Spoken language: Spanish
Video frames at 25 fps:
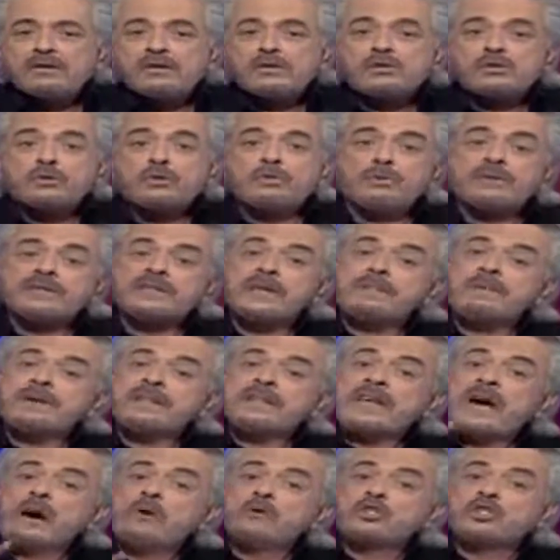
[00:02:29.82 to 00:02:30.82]

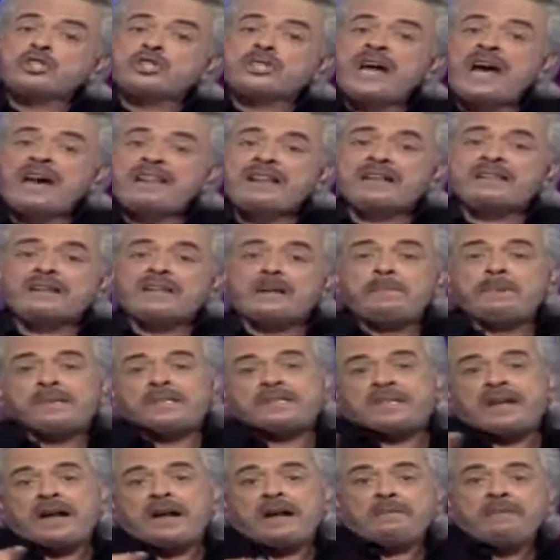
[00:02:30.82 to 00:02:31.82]
supuestamente ajustada
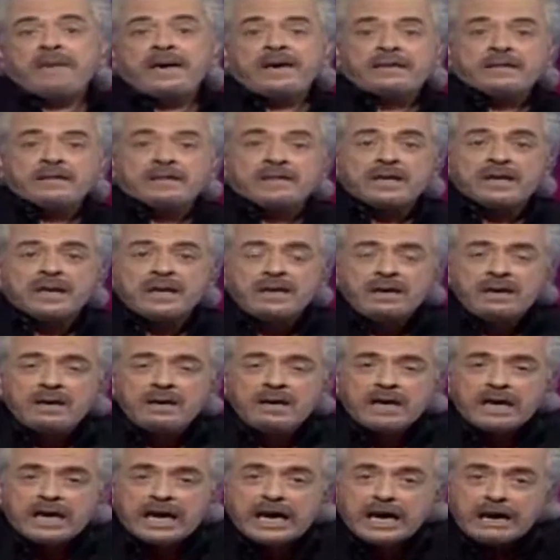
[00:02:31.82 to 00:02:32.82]
trimestralmente
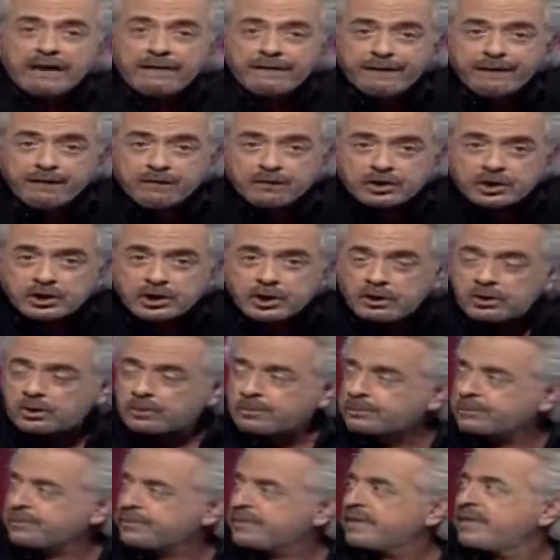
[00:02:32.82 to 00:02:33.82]
en
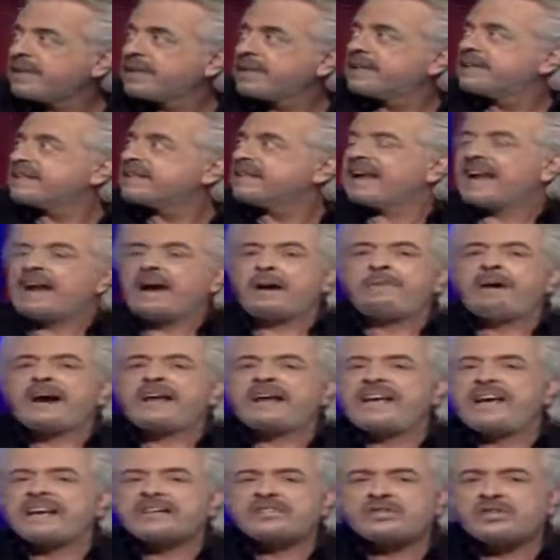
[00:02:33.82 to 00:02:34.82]
función de las
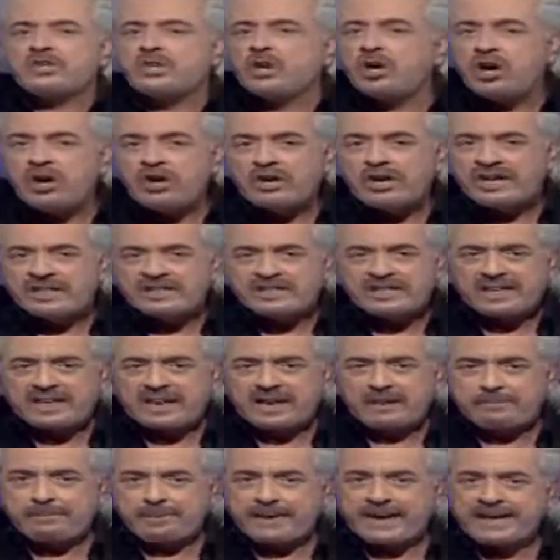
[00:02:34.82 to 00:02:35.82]
variaciones en
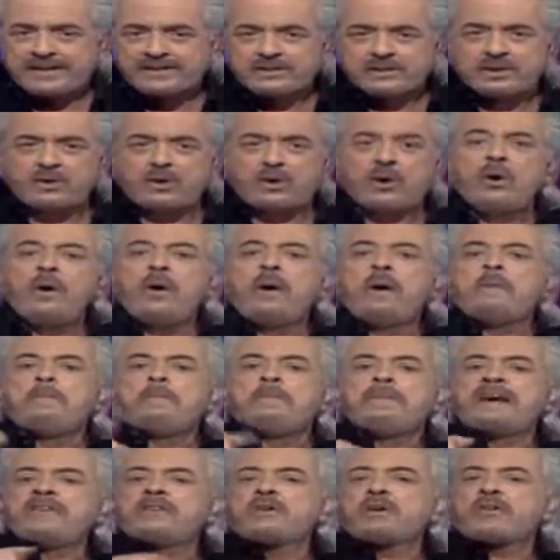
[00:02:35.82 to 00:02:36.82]
el precio
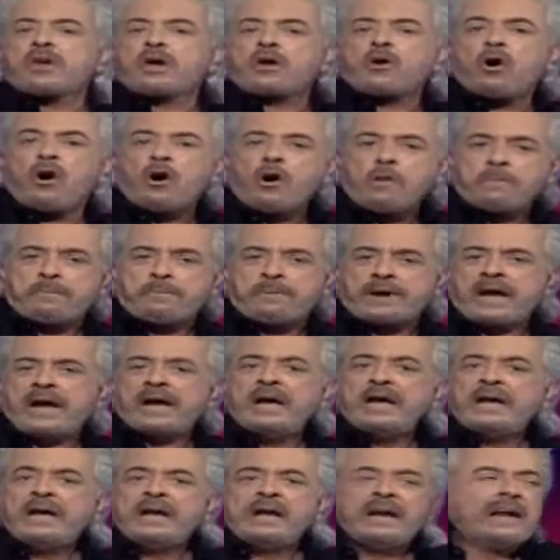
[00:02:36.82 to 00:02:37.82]
medio de compra,
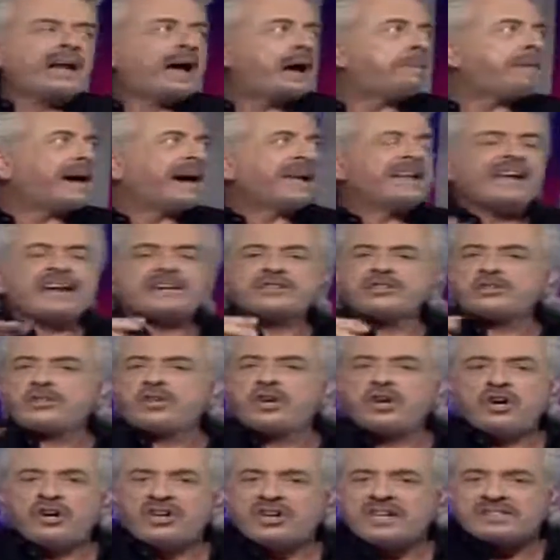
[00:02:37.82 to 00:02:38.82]
las
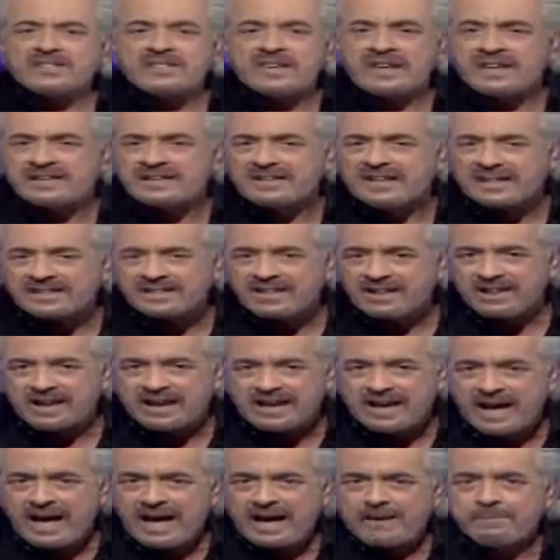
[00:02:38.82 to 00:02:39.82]
variaciones en la tasa de
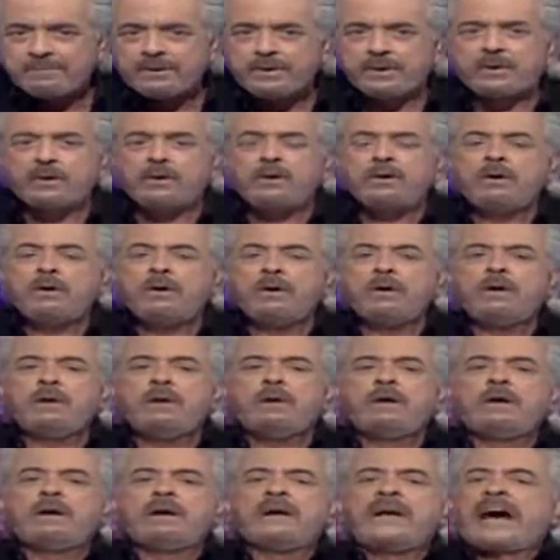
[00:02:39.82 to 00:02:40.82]
cambio,
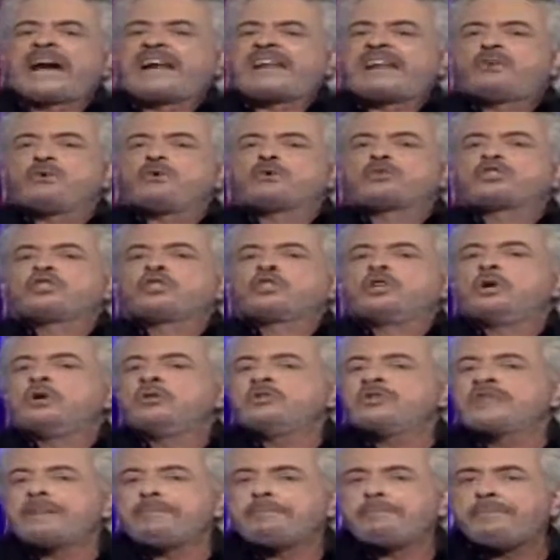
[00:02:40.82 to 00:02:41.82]
la
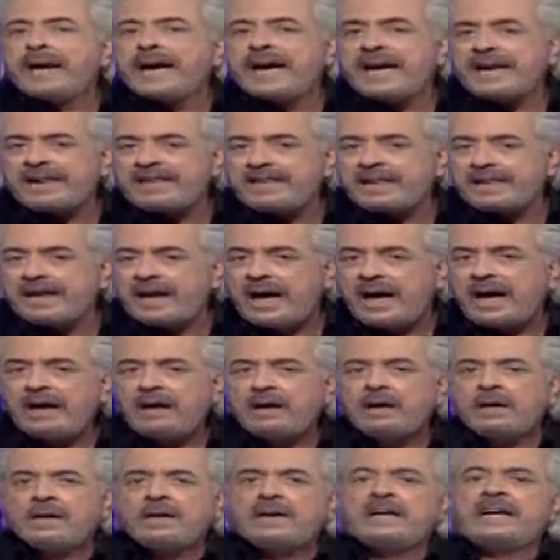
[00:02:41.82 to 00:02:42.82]
reducción de pérdida
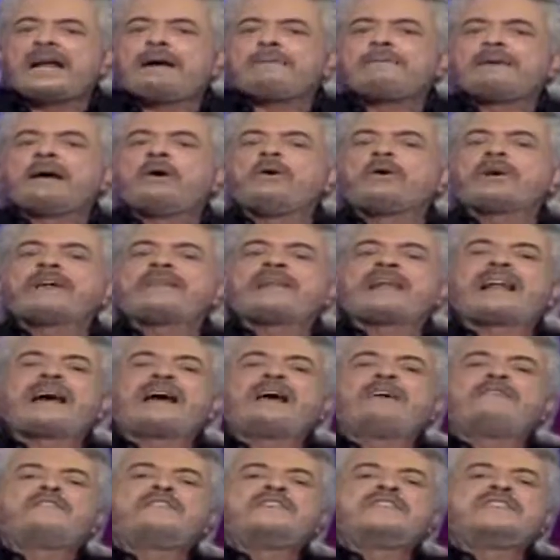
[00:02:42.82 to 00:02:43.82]
y la mejora de la
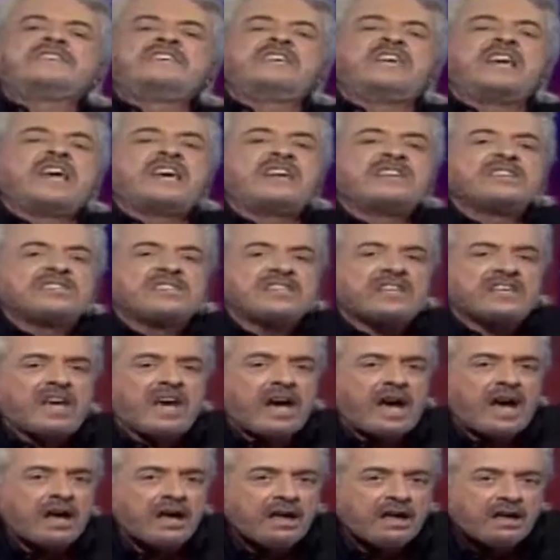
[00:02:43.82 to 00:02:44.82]
eficiencia.